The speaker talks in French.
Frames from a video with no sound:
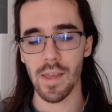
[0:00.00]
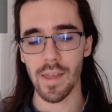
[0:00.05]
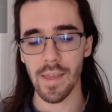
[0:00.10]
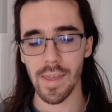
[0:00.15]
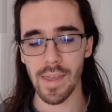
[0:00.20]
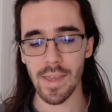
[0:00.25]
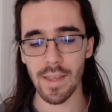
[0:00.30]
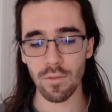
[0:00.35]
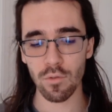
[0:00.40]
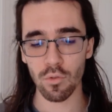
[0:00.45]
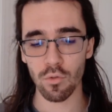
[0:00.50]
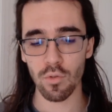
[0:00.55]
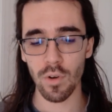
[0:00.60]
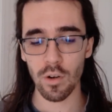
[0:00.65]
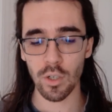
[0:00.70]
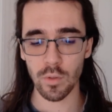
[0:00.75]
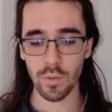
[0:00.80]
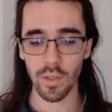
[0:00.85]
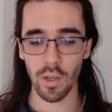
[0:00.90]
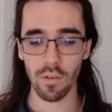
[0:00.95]
Et du coup, là où
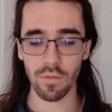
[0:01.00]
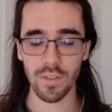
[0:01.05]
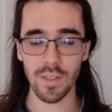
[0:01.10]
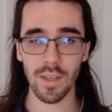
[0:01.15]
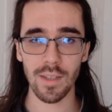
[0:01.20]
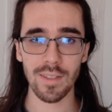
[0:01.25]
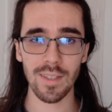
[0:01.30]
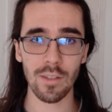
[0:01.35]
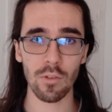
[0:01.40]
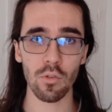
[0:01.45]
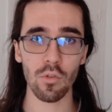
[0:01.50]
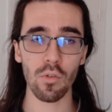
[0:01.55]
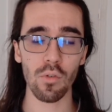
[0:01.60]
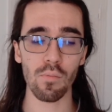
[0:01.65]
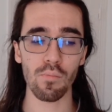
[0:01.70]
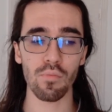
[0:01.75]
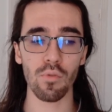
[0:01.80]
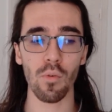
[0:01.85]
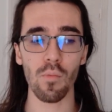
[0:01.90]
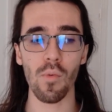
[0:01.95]
je voudrais en venir, c'est que
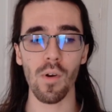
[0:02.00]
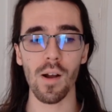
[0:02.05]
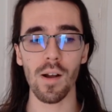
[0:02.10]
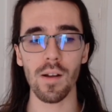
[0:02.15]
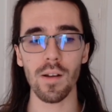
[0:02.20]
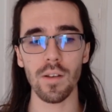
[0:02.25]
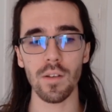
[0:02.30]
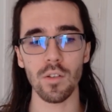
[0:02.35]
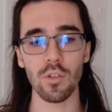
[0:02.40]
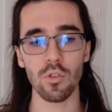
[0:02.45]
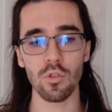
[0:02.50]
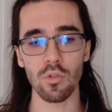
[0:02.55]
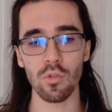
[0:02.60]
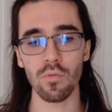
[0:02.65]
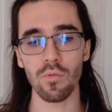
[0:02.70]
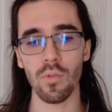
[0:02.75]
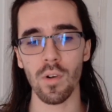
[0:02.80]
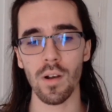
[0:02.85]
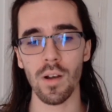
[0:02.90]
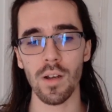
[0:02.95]
pour moi, je
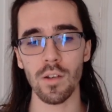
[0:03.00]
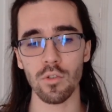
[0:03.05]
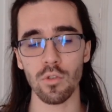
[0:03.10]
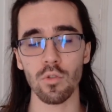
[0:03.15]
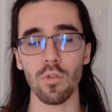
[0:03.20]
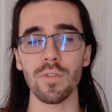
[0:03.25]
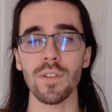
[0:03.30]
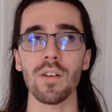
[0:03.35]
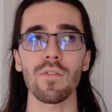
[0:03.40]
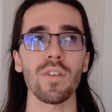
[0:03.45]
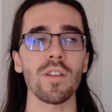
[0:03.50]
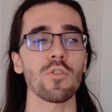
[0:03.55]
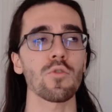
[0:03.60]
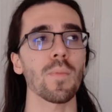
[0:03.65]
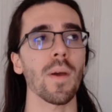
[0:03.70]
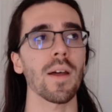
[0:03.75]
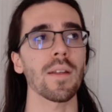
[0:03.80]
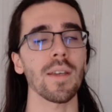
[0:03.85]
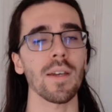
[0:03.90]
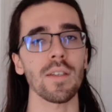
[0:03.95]
vois, je trouve ça en fait
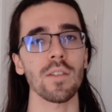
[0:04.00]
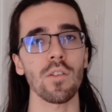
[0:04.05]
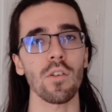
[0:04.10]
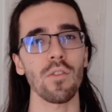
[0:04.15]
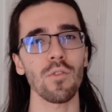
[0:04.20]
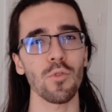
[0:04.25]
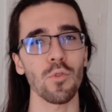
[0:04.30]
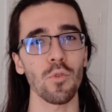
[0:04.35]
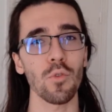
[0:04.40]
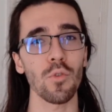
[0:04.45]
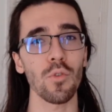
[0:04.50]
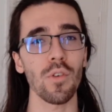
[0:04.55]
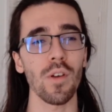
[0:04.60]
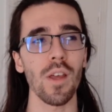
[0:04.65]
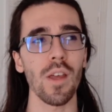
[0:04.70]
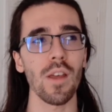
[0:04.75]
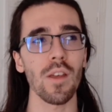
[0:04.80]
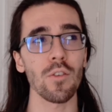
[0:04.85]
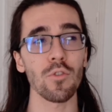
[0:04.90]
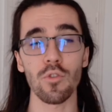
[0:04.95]
super intéressant de
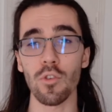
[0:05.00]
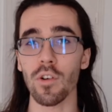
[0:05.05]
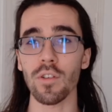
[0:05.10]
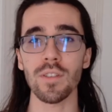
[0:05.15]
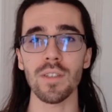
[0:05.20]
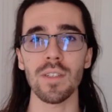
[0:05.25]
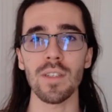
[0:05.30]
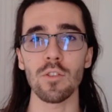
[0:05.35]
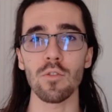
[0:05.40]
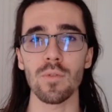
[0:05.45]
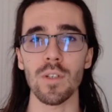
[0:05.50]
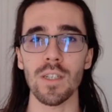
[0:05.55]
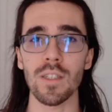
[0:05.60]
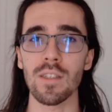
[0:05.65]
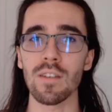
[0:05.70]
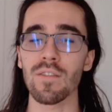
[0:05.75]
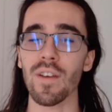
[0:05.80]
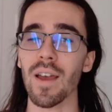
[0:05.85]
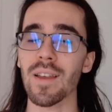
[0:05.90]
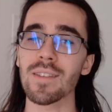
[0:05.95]
se lancer des
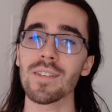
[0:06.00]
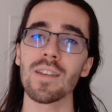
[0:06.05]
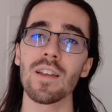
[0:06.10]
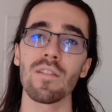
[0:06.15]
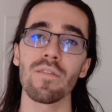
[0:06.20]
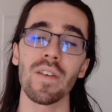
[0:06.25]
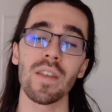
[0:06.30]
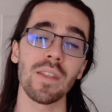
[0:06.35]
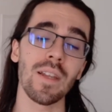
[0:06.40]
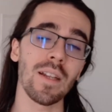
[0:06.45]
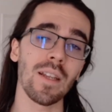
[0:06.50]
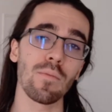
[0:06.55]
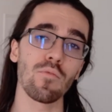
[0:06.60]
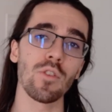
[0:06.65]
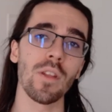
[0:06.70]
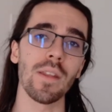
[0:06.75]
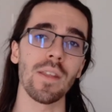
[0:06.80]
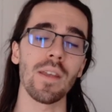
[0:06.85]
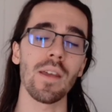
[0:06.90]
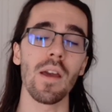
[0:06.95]
objectifs assez élevés dès le début
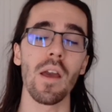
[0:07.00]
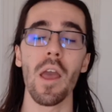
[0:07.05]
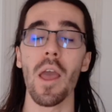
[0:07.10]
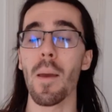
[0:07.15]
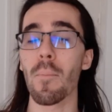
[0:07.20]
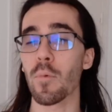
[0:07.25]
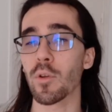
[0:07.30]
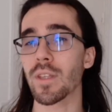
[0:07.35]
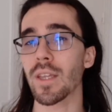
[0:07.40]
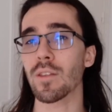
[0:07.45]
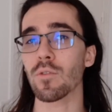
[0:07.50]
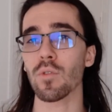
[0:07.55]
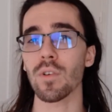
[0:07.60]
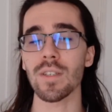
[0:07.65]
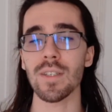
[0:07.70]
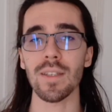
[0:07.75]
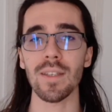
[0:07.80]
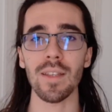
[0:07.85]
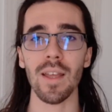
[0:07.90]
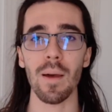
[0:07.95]
d'année. Peut-être qu'on les
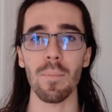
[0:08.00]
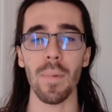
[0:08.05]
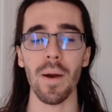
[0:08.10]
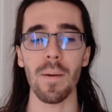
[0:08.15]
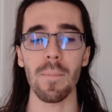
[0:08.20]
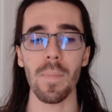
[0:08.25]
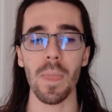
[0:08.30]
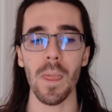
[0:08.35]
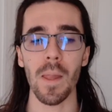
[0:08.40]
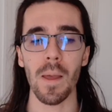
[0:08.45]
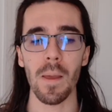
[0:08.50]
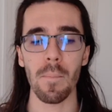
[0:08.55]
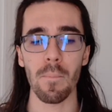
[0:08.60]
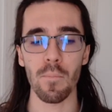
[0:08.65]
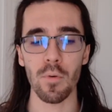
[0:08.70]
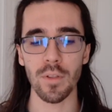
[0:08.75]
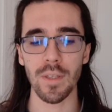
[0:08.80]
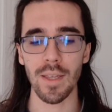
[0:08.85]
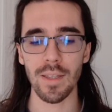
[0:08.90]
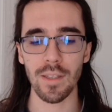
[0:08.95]
atteindra pas,
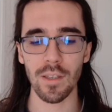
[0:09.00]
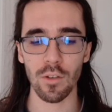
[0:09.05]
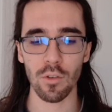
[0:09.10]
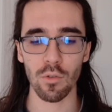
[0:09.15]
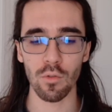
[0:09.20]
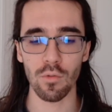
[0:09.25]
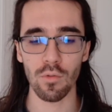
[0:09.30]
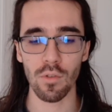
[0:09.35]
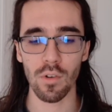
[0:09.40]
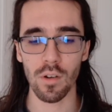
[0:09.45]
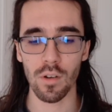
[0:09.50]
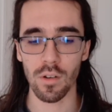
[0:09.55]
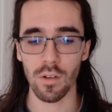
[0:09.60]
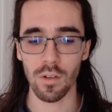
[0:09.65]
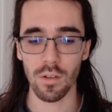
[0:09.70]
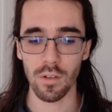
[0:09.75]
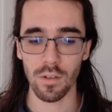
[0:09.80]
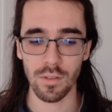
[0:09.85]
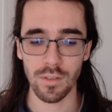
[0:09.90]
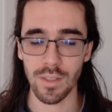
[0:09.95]
peut-être que
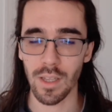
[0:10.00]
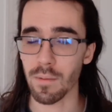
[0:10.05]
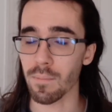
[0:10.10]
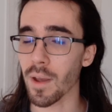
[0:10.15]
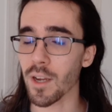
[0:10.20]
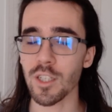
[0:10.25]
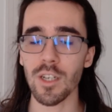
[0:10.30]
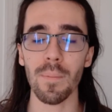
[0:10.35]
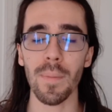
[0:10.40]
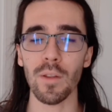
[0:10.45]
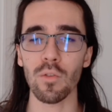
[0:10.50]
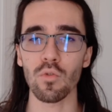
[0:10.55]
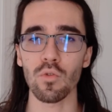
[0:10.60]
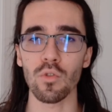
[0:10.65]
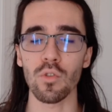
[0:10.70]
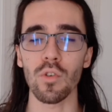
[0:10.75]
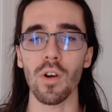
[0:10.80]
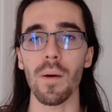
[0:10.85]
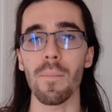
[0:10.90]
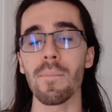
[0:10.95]
euh, ça ne marchera pas
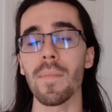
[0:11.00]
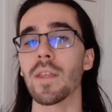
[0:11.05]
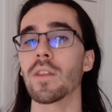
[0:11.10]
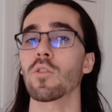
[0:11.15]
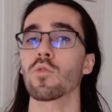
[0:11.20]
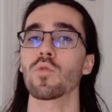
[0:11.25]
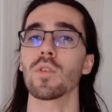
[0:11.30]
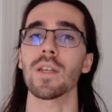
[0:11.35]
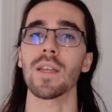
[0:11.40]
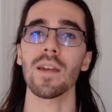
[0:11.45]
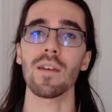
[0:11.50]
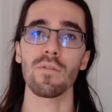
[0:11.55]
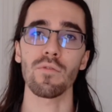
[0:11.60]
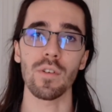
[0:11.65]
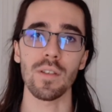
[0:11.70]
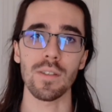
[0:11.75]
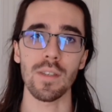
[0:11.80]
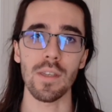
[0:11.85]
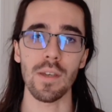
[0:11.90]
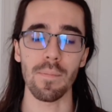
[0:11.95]
toujours, mais dans tous les cas, il faut
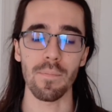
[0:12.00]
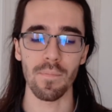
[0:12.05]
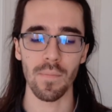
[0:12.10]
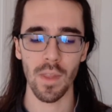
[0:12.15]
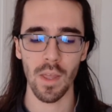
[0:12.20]
essayer.